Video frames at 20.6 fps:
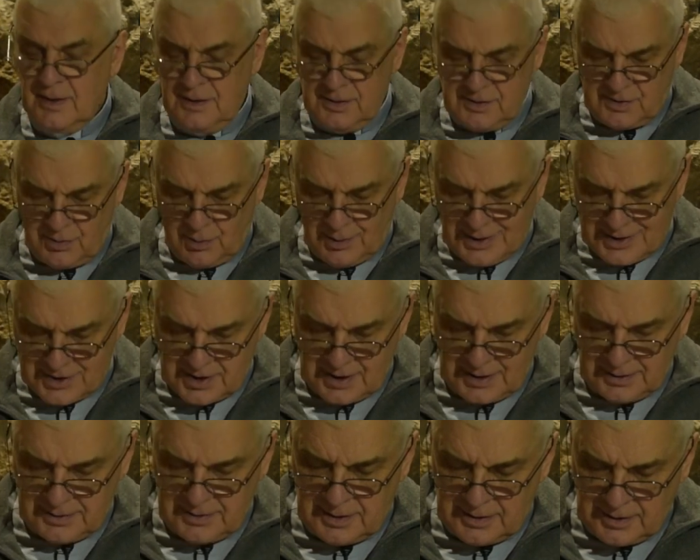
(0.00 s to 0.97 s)
Zwłaszcza
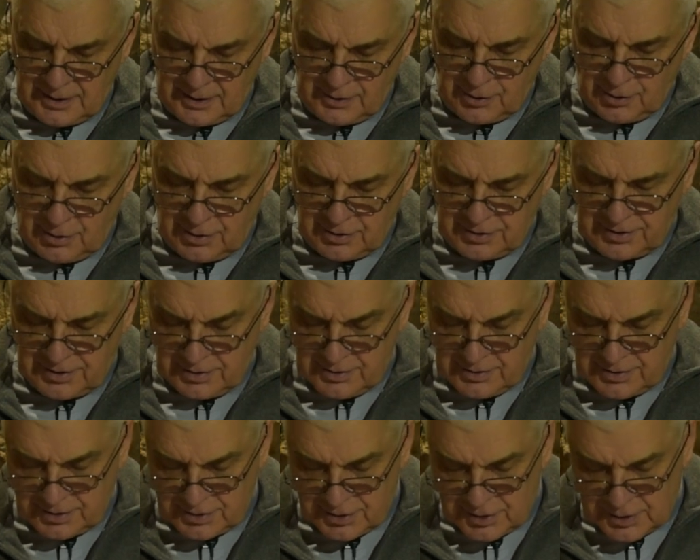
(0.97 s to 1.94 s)
gdy ten
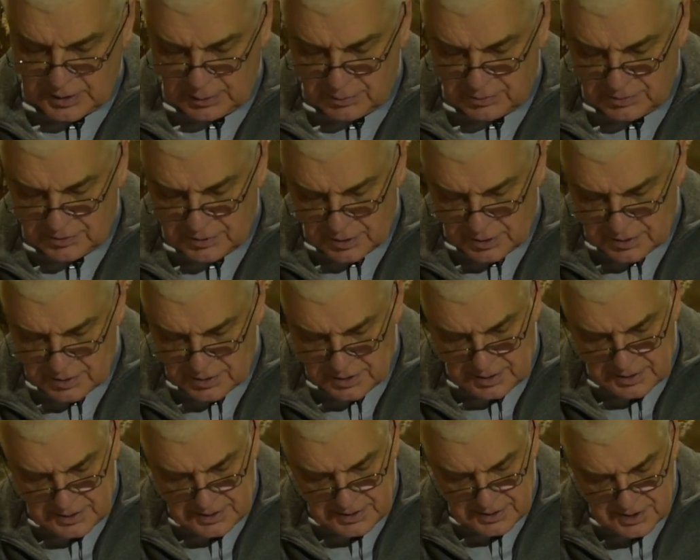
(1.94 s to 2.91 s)
osąd został
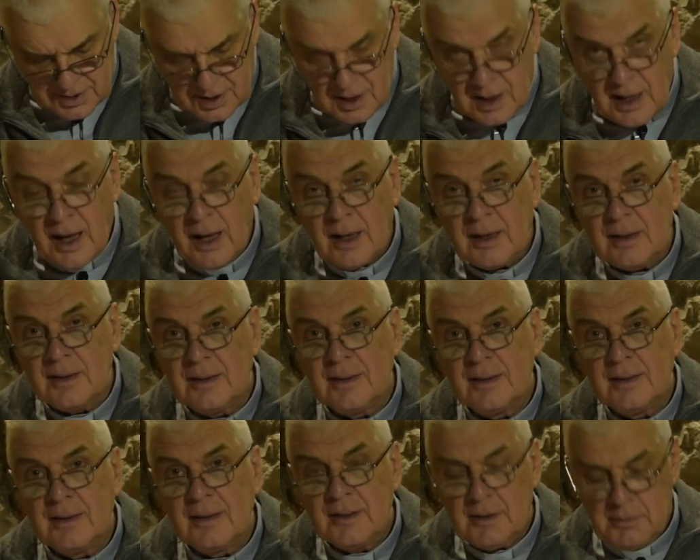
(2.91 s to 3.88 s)
wdrożony źle
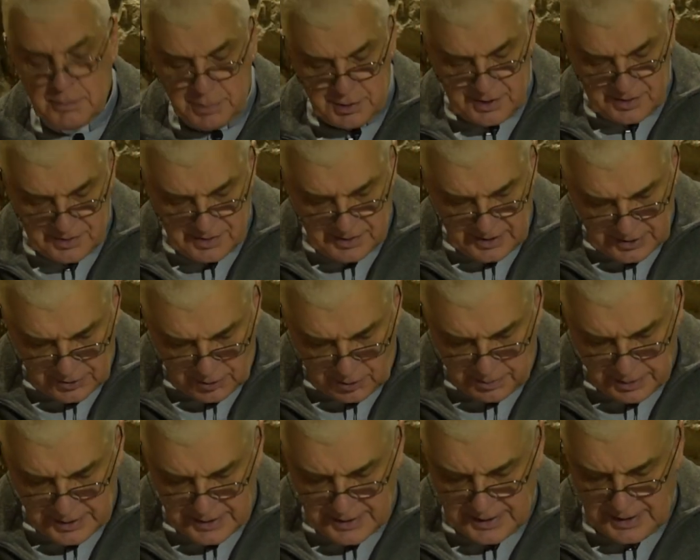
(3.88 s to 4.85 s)
przez
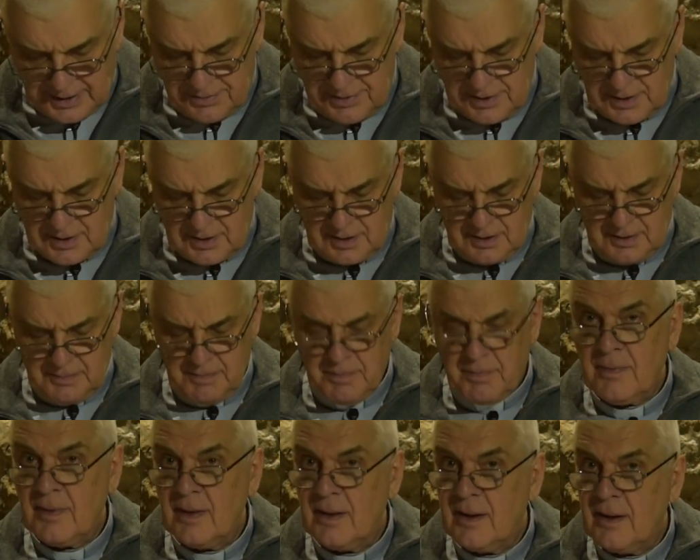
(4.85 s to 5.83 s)
niedobre nawyki,
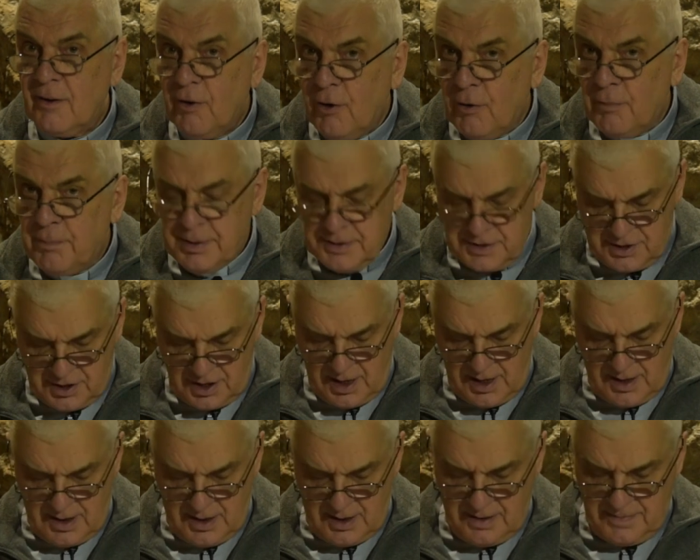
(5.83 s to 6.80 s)

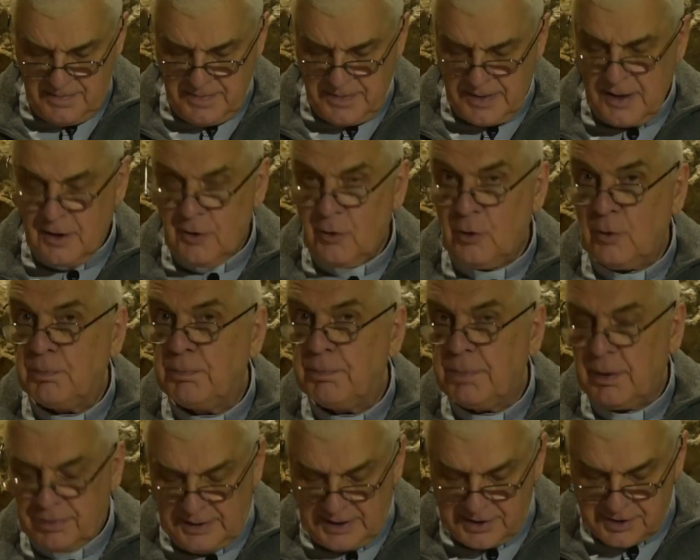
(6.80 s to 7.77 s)
obyczaje lub
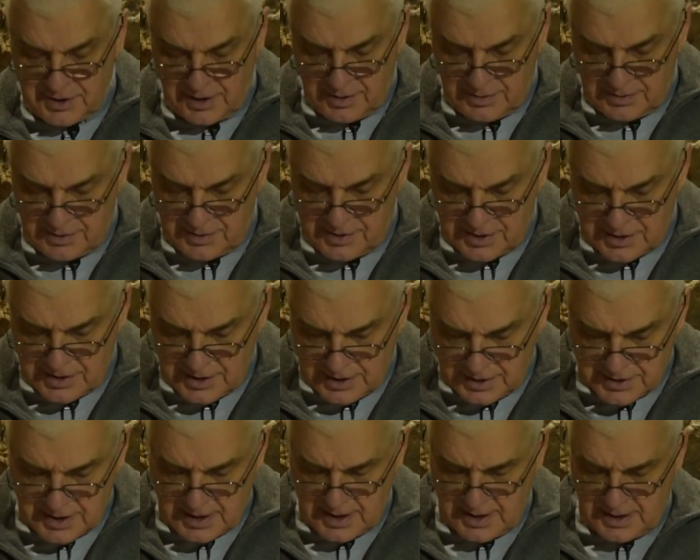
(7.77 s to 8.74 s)
powtarzające się
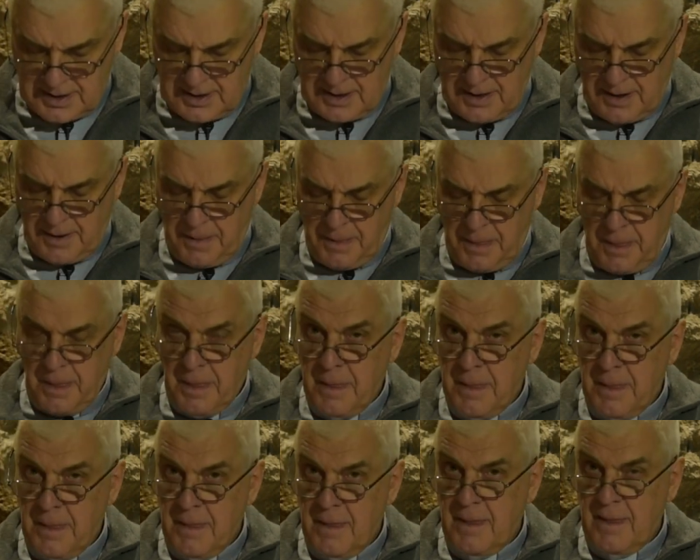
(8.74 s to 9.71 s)
grzechy.
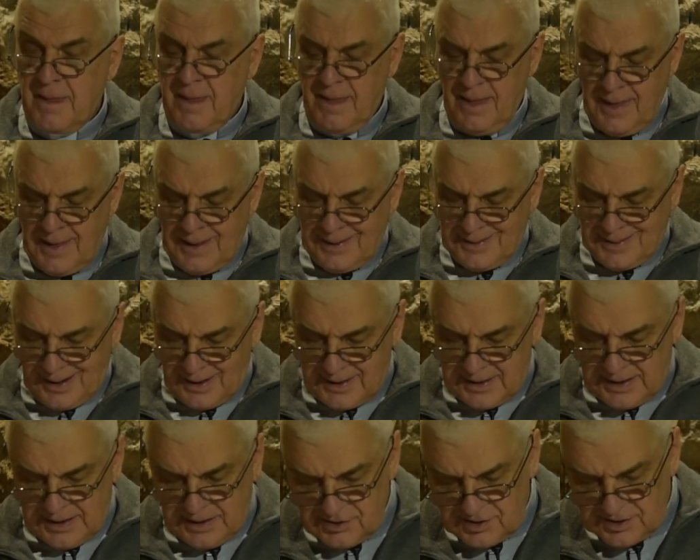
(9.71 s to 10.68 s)
Ta
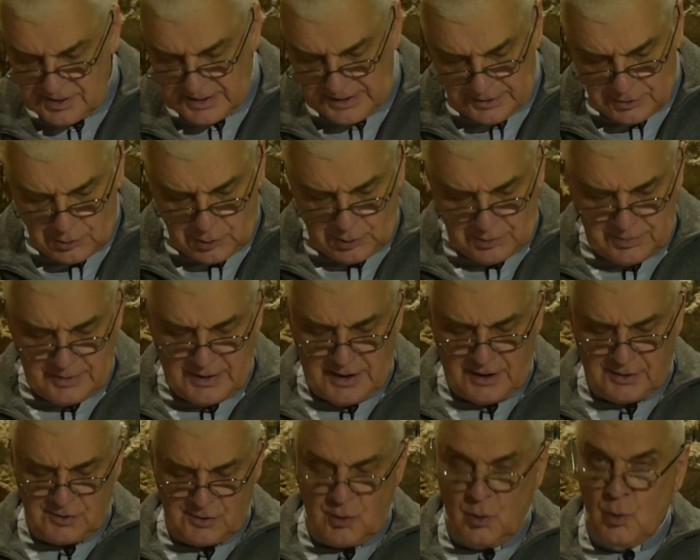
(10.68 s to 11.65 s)

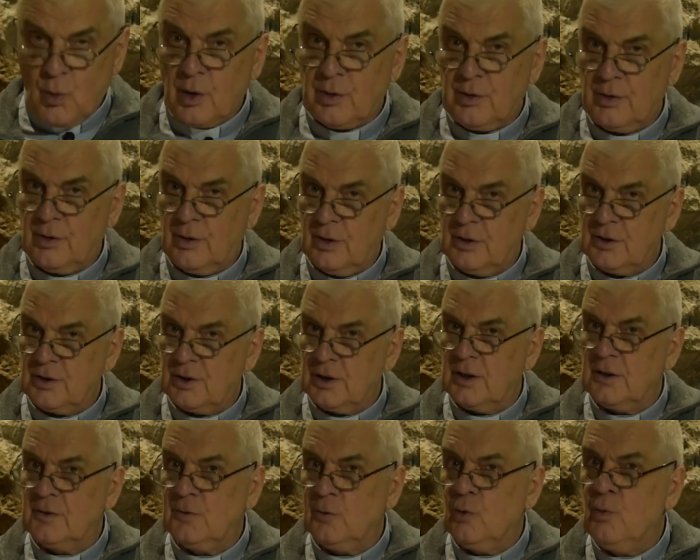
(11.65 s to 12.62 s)
instynktowna skłonność
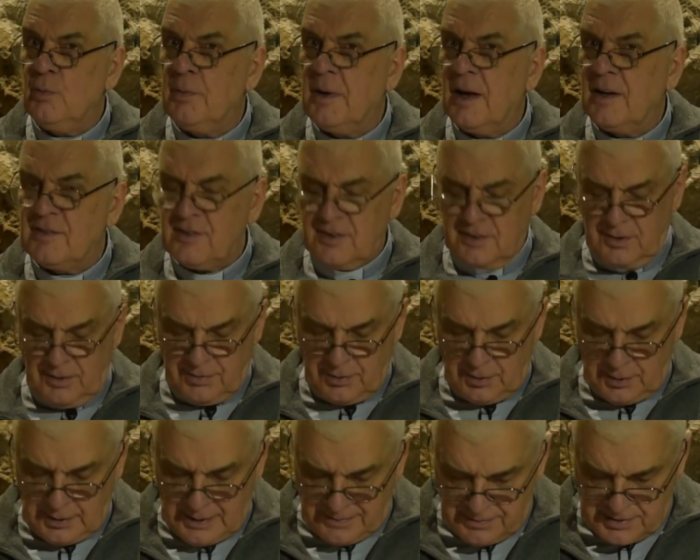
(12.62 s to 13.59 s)
jest
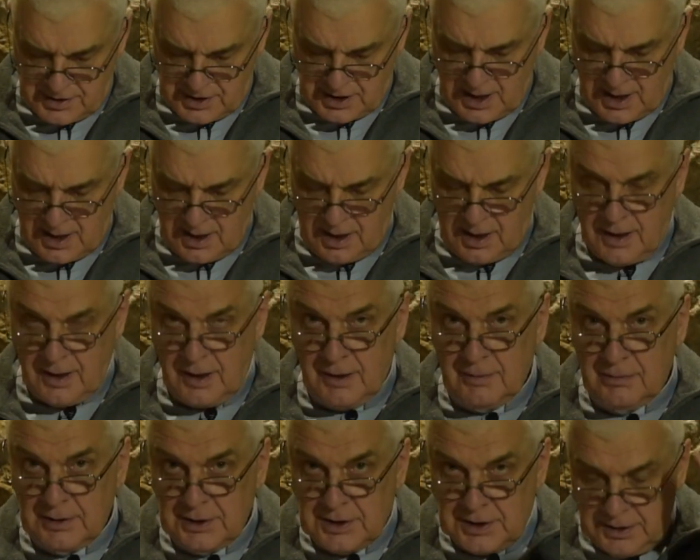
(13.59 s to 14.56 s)
umiejscowiona w ciele, a
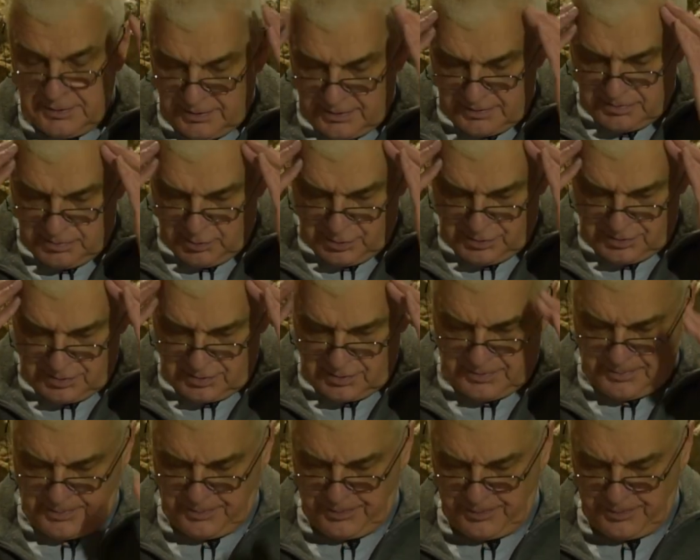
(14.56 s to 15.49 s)
właściwie w mózgu.